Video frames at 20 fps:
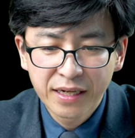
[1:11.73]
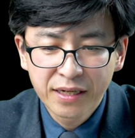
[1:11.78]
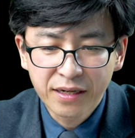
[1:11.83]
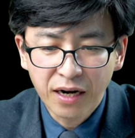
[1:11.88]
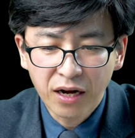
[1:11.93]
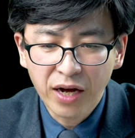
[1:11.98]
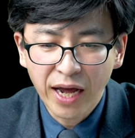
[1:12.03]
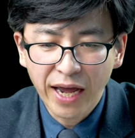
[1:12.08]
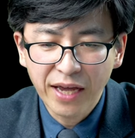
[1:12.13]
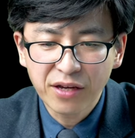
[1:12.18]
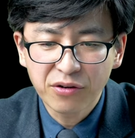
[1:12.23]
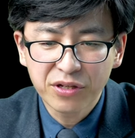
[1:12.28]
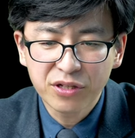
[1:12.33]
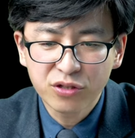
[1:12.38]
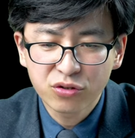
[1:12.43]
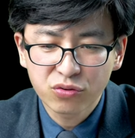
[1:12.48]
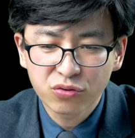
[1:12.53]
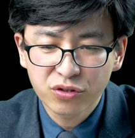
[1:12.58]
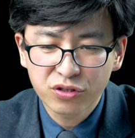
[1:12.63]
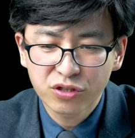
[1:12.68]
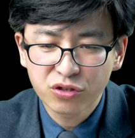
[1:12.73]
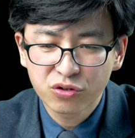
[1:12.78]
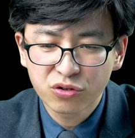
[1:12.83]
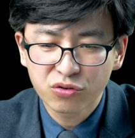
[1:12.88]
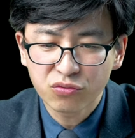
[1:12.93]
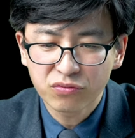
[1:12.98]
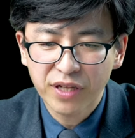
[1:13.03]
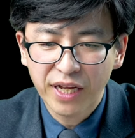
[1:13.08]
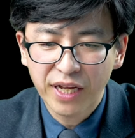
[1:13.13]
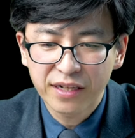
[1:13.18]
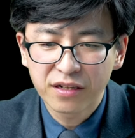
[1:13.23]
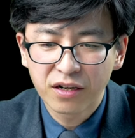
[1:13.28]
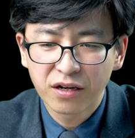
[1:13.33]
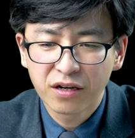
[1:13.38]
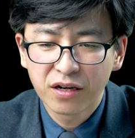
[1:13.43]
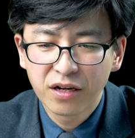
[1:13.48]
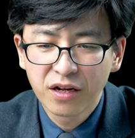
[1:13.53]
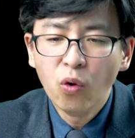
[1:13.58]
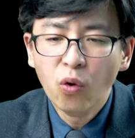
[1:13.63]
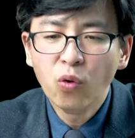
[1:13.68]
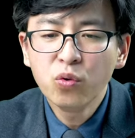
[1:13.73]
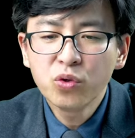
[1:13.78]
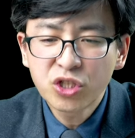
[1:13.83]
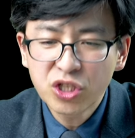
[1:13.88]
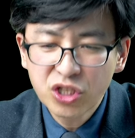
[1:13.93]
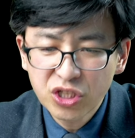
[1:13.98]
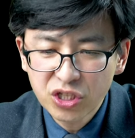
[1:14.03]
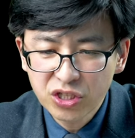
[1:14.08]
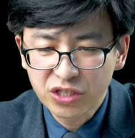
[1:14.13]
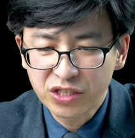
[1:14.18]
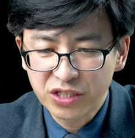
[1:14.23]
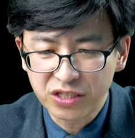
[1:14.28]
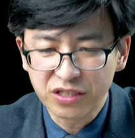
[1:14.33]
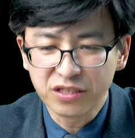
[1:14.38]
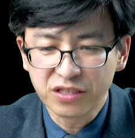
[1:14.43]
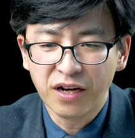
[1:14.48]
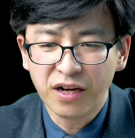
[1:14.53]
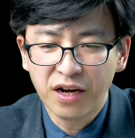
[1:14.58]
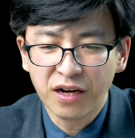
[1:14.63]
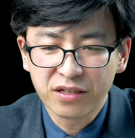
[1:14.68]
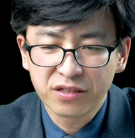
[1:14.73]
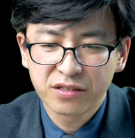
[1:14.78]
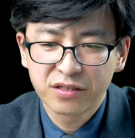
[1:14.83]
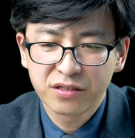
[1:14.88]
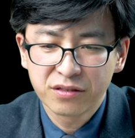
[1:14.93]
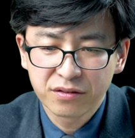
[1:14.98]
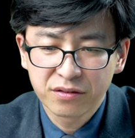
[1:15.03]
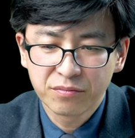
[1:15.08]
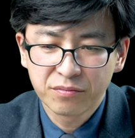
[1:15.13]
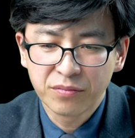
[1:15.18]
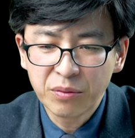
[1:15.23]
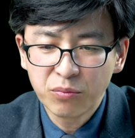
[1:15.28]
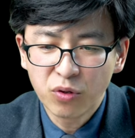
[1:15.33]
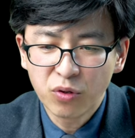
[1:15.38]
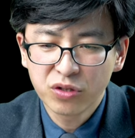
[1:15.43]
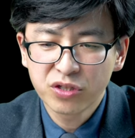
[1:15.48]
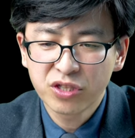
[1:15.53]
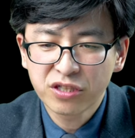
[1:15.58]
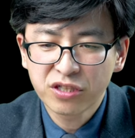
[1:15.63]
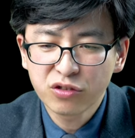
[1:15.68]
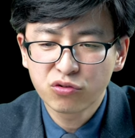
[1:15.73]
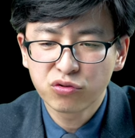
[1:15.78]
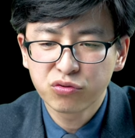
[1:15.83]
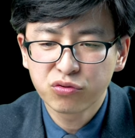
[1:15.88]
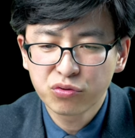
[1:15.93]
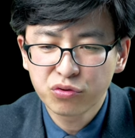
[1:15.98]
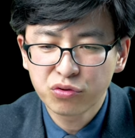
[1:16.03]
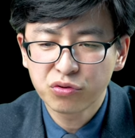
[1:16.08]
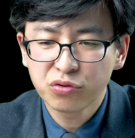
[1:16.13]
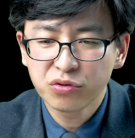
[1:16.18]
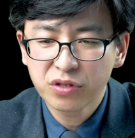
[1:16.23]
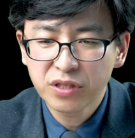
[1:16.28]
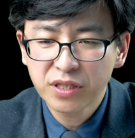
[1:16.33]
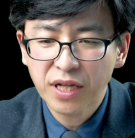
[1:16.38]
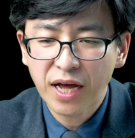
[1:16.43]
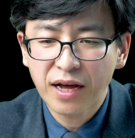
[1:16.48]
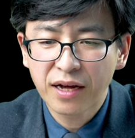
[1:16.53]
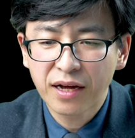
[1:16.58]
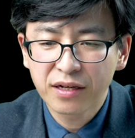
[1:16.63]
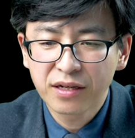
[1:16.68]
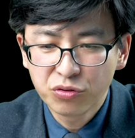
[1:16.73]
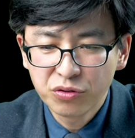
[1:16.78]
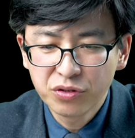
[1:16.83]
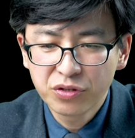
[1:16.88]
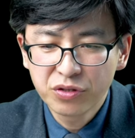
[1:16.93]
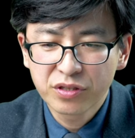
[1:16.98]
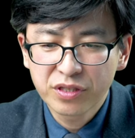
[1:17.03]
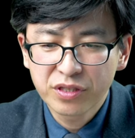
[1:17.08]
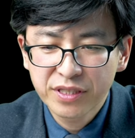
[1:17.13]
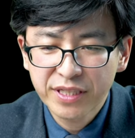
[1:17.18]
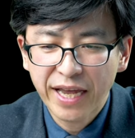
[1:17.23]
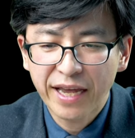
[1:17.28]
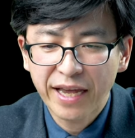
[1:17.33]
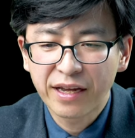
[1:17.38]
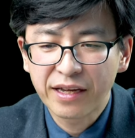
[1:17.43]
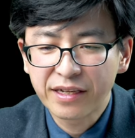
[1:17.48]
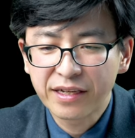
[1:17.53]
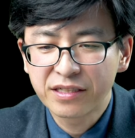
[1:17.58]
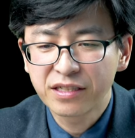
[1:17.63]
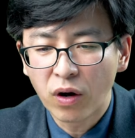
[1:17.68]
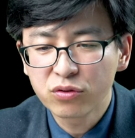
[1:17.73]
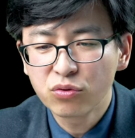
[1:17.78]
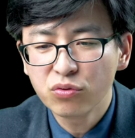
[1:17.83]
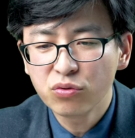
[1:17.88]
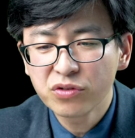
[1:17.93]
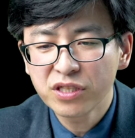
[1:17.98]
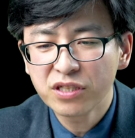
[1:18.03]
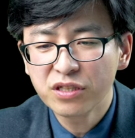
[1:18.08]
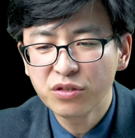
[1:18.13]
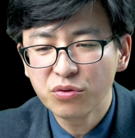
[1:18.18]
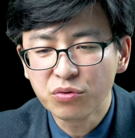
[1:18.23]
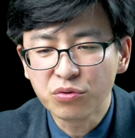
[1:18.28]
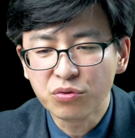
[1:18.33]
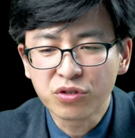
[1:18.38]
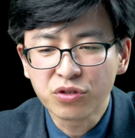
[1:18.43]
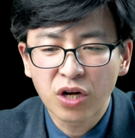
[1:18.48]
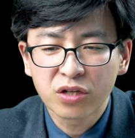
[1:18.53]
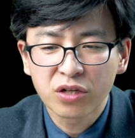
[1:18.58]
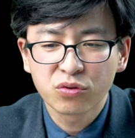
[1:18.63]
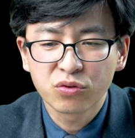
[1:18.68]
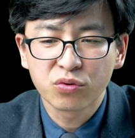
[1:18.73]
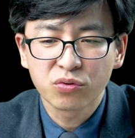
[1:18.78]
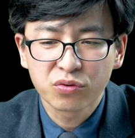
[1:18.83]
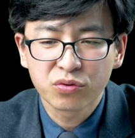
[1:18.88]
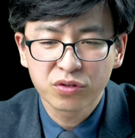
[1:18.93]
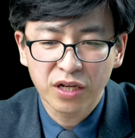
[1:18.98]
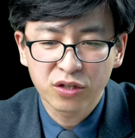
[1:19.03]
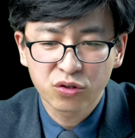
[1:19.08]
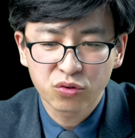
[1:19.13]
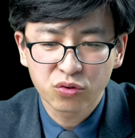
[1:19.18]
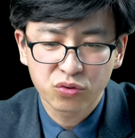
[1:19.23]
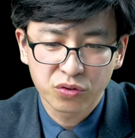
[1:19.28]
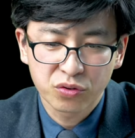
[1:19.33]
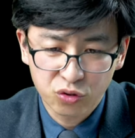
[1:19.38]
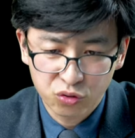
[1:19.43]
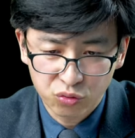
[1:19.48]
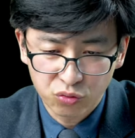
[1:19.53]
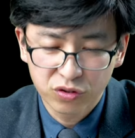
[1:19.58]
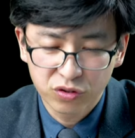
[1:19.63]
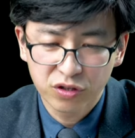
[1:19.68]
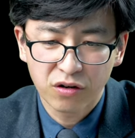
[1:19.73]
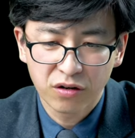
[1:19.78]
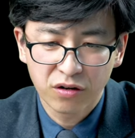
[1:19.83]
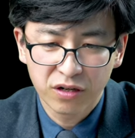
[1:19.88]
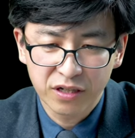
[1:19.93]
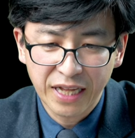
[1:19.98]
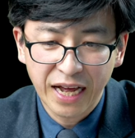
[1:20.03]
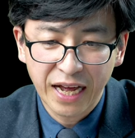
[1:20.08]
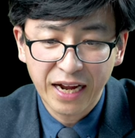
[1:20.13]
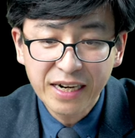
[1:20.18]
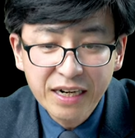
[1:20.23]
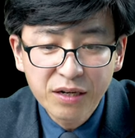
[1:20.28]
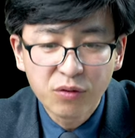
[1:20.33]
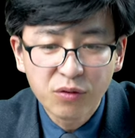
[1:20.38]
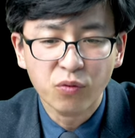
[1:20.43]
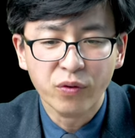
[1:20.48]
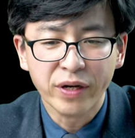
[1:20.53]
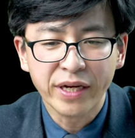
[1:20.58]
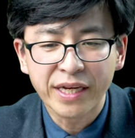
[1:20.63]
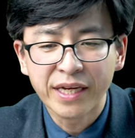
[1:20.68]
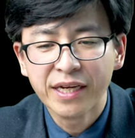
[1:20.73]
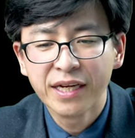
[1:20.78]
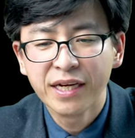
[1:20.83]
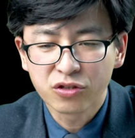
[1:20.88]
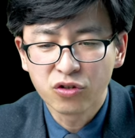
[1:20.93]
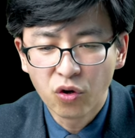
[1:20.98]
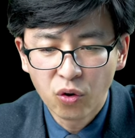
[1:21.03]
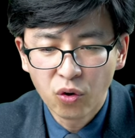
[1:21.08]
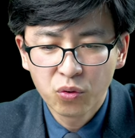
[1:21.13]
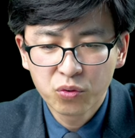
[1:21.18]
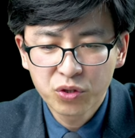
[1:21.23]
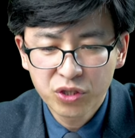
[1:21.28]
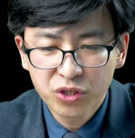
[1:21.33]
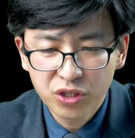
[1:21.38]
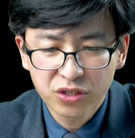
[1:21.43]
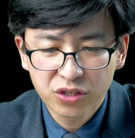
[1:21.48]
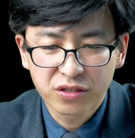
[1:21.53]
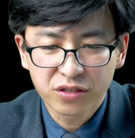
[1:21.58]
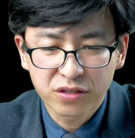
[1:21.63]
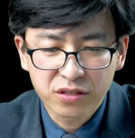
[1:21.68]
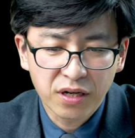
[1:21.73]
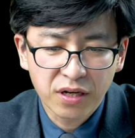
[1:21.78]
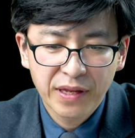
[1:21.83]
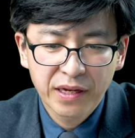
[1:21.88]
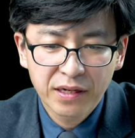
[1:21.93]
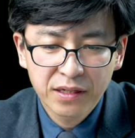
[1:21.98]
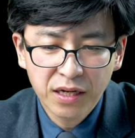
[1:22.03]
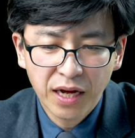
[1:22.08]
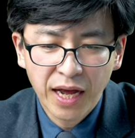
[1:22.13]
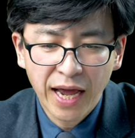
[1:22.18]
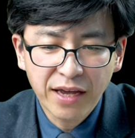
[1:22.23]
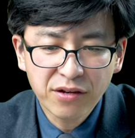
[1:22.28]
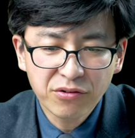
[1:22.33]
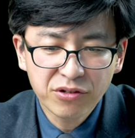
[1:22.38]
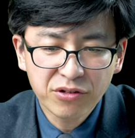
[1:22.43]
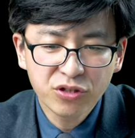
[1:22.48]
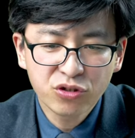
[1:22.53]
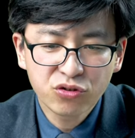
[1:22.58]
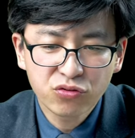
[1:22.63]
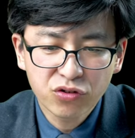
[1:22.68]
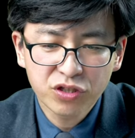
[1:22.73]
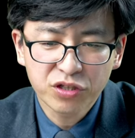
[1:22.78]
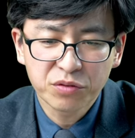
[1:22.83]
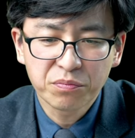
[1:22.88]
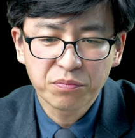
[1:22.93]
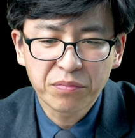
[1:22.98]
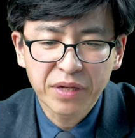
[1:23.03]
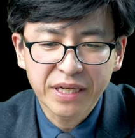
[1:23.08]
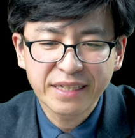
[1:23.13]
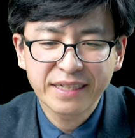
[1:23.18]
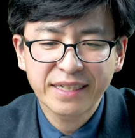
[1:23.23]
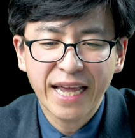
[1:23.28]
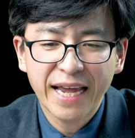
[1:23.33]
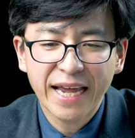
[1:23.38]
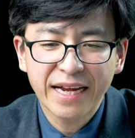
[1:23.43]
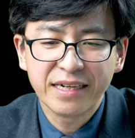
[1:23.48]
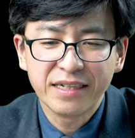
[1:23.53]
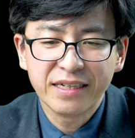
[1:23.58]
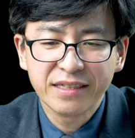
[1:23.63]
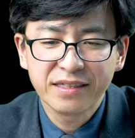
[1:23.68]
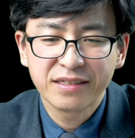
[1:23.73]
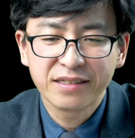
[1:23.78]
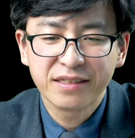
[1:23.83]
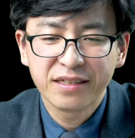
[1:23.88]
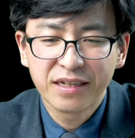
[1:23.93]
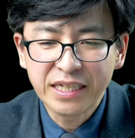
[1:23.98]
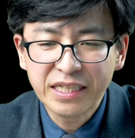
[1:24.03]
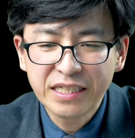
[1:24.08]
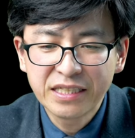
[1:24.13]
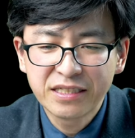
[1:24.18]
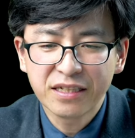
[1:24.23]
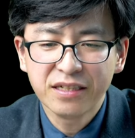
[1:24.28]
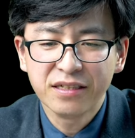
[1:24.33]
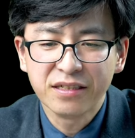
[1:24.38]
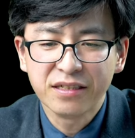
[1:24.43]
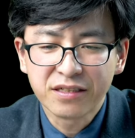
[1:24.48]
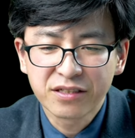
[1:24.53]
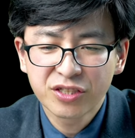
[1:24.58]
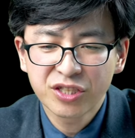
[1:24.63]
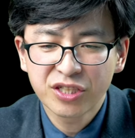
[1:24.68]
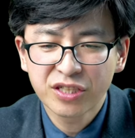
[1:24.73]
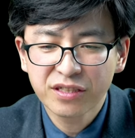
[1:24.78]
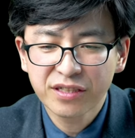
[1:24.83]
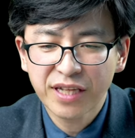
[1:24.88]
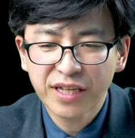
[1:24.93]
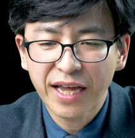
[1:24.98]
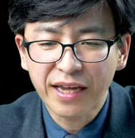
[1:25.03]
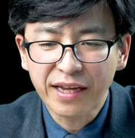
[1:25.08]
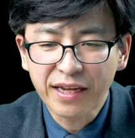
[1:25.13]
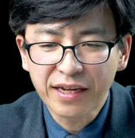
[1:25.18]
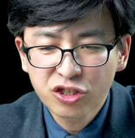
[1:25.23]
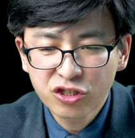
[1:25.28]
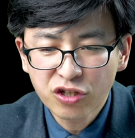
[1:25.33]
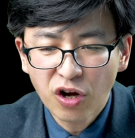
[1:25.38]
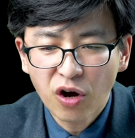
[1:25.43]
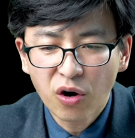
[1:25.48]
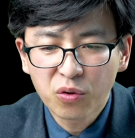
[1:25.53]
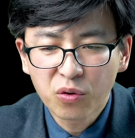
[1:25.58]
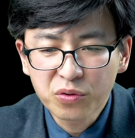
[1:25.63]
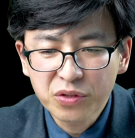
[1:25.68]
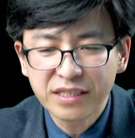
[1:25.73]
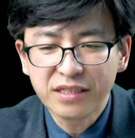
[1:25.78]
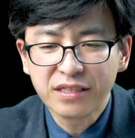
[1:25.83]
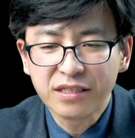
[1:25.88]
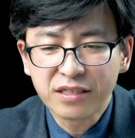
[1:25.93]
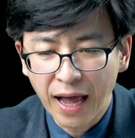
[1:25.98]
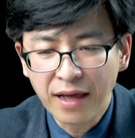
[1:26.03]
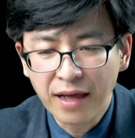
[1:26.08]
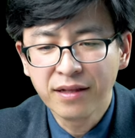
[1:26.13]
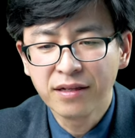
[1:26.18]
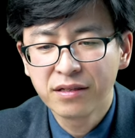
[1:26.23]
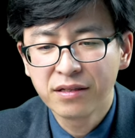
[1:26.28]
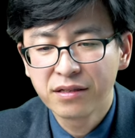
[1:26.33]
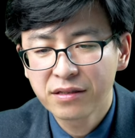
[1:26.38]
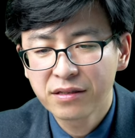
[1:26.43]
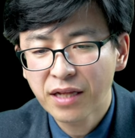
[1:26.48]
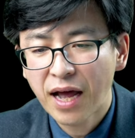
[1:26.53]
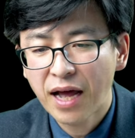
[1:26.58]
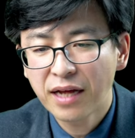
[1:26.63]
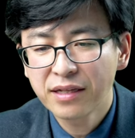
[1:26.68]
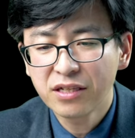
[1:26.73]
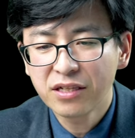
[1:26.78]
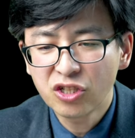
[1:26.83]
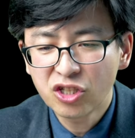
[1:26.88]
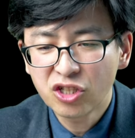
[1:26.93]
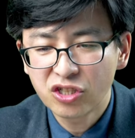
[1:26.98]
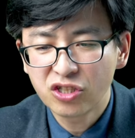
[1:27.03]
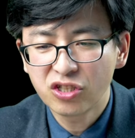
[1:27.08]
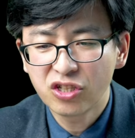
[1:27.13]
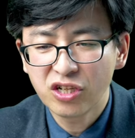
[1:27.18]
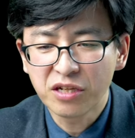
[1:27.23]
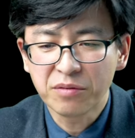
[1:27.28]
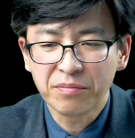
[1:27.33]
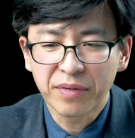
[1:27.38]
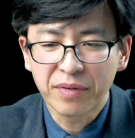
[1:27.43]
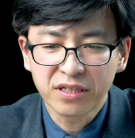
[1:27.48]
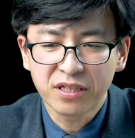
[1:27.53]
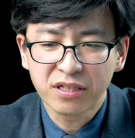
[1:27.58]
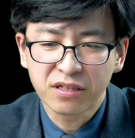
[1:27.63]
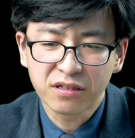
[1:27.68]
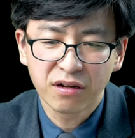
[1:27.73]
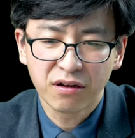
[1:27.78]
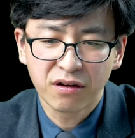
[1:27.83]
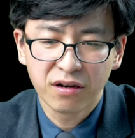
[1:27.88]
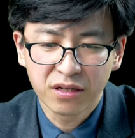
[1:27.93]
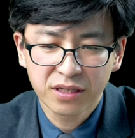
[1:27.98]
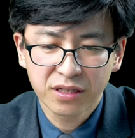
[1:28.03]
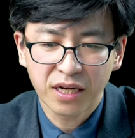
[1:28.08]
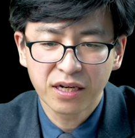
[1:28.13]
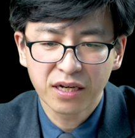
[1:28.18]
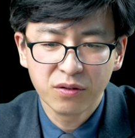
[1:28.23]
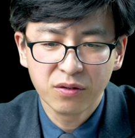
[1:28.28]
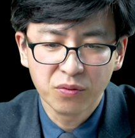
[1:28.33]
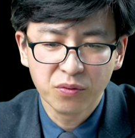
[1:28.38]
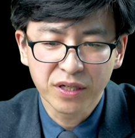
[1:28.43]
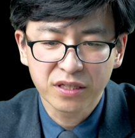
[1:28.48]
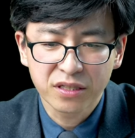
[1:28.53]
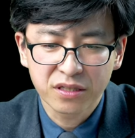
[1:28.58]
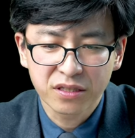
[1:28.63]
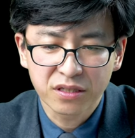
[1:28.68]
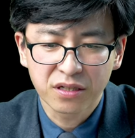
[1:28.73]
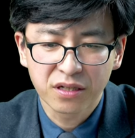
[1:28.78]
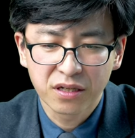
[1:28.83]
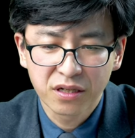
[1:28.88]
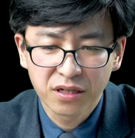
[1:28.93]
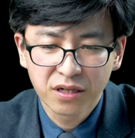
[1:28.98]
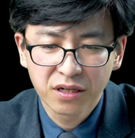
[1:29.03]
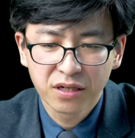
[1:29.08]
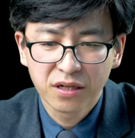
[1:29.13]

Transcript: 然后还有一说是宋代的欧世子哈，明末清初屈大均在《广东新语》当中，他说说到了他认为是欧世子。那还有一说是明代人黎真，清代邵晋涵。他的诗里面提到了，他认为是